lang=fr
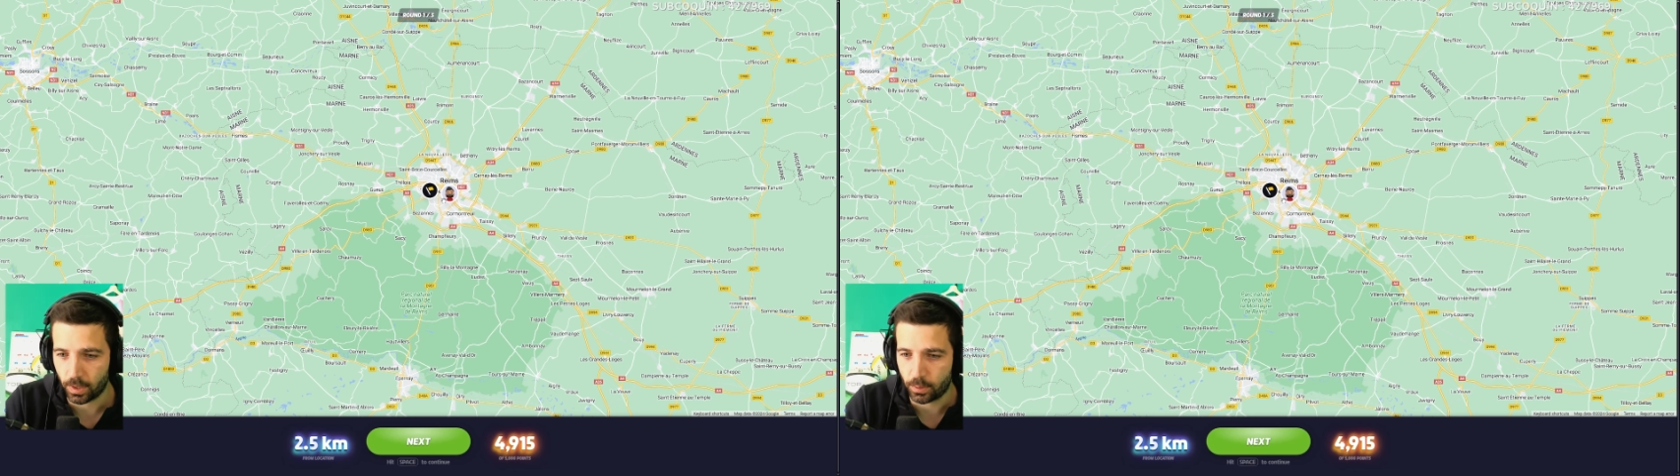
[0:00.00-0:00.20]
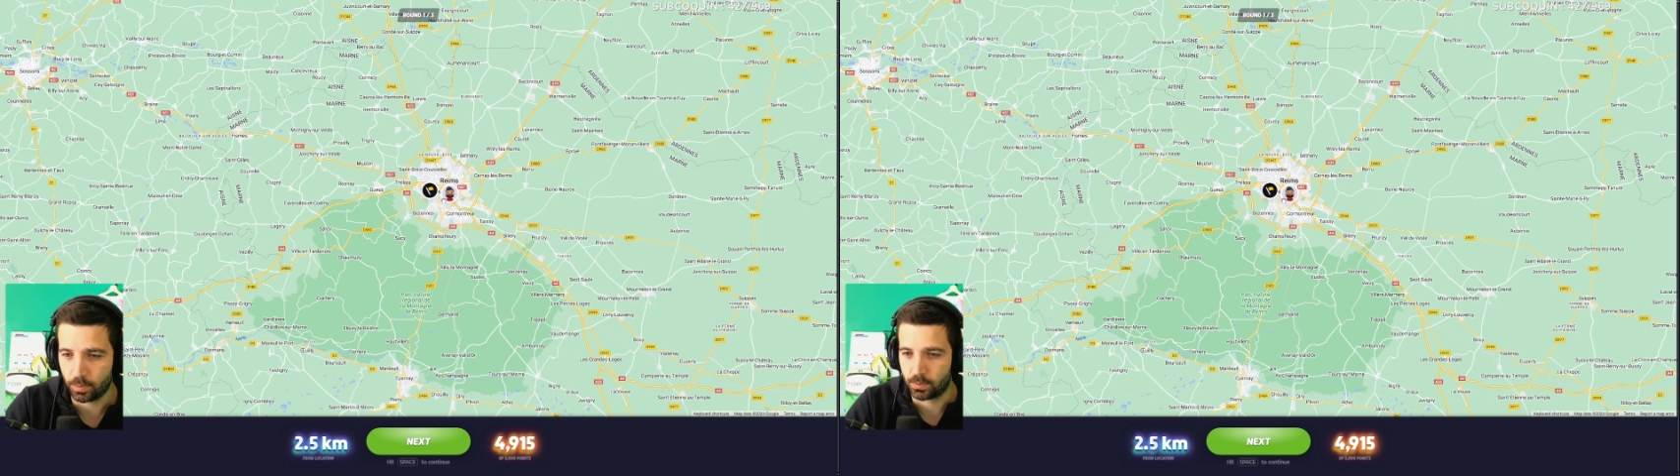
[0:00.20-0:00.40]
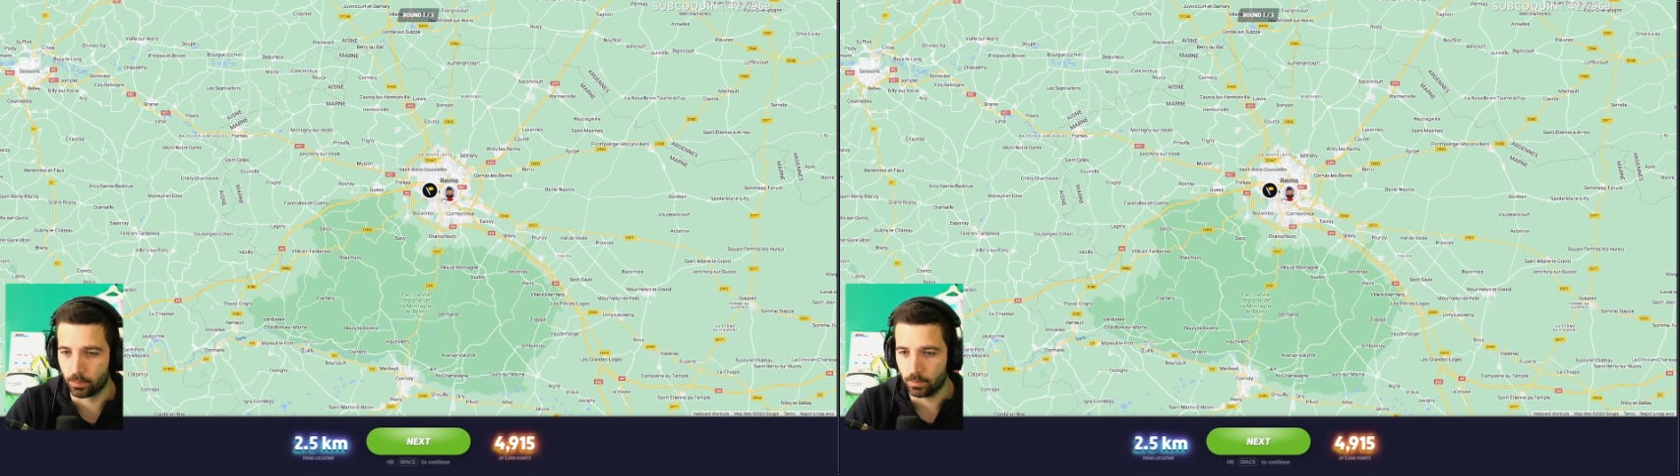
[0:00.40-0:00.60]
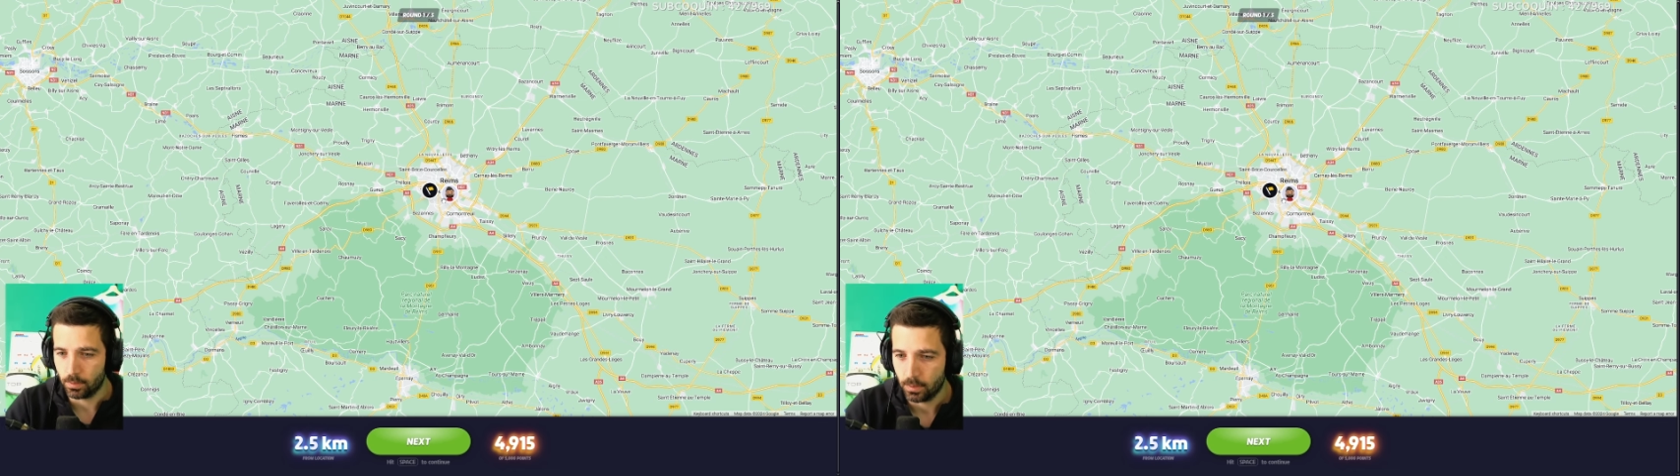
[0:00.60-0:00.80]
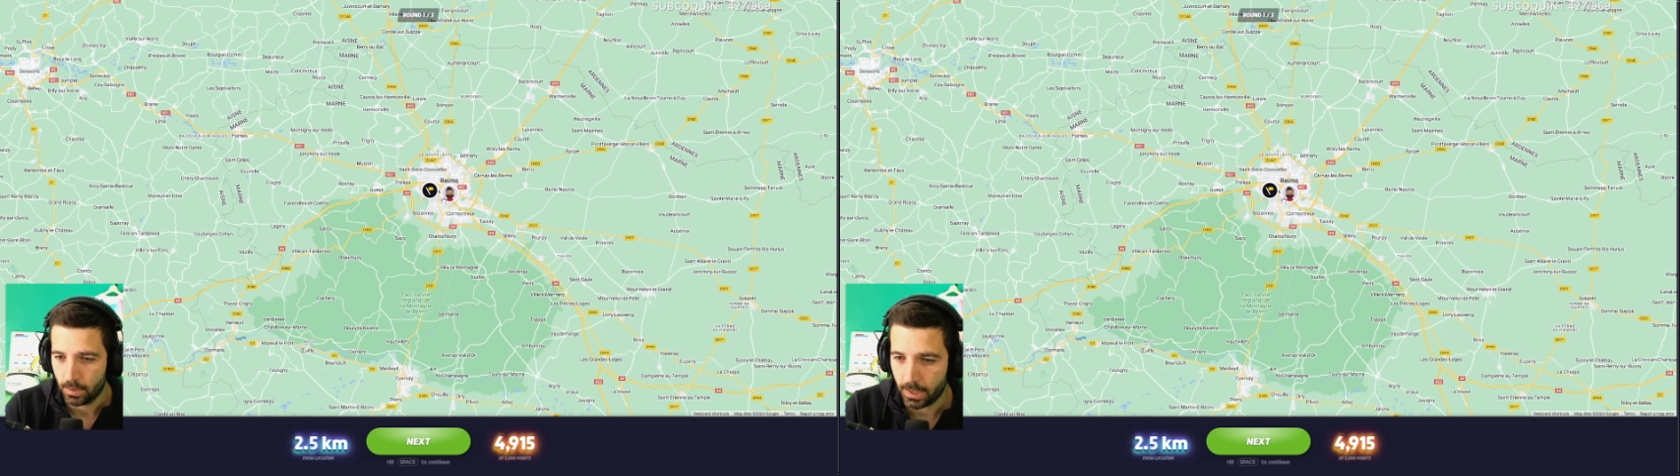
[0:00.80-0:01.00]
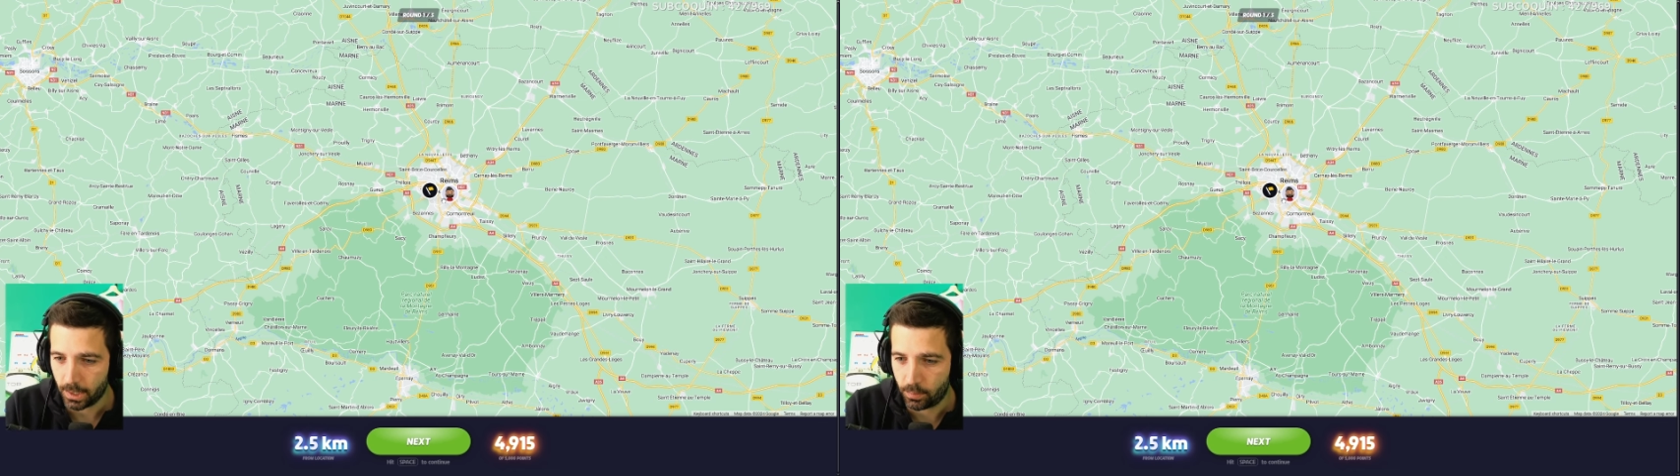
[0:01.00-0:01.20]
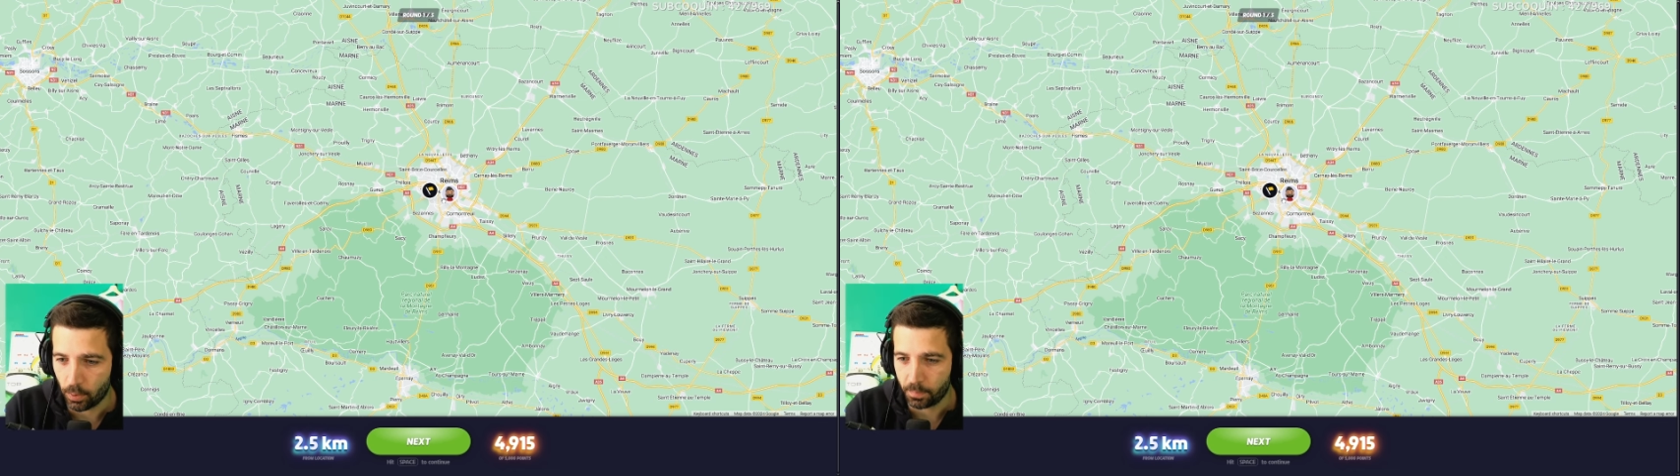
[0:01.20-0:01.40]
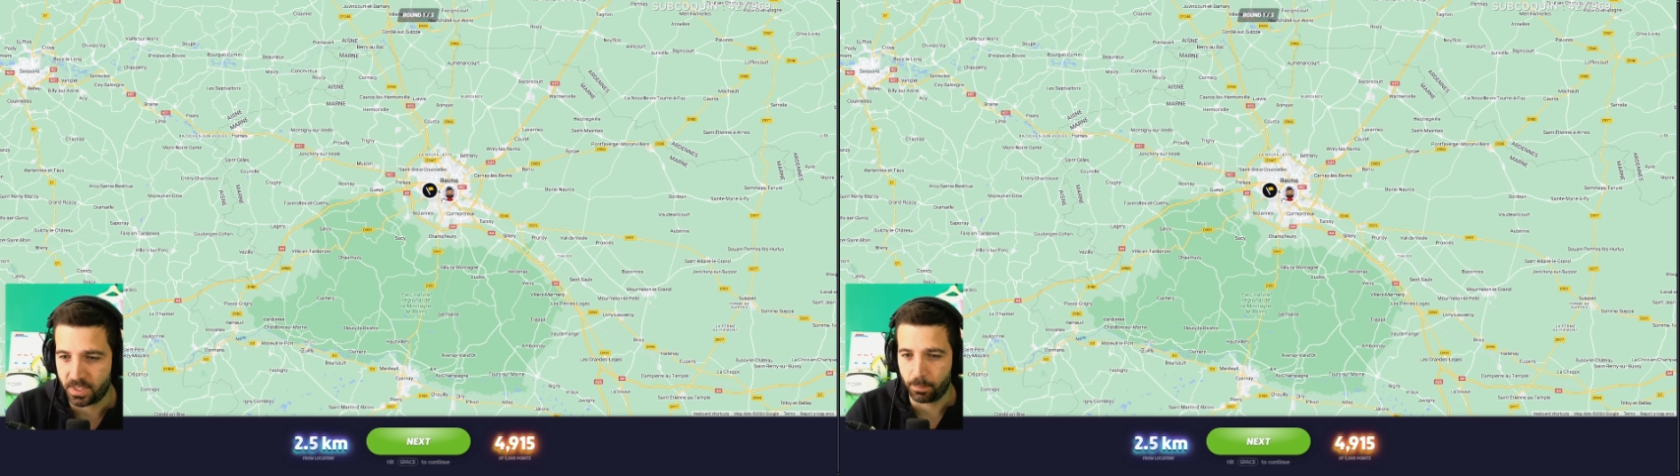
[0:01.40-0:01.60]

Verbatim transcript: cuisson et tu as le petit